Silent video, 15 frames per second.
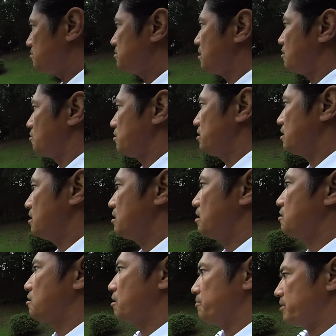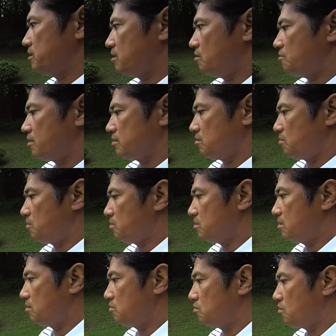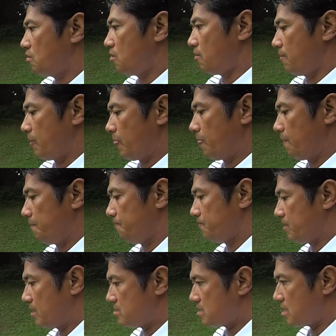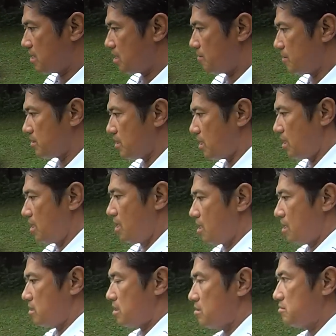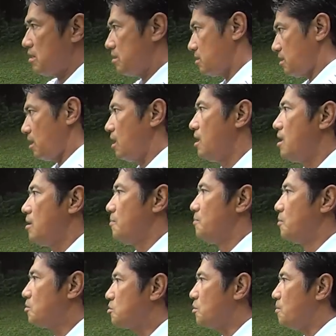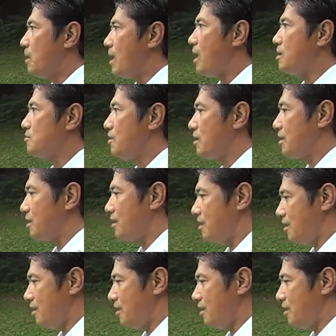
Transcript: んだろう左なのか右なのかって思ってると手先がまた硬くなってもっと曲がるわけだか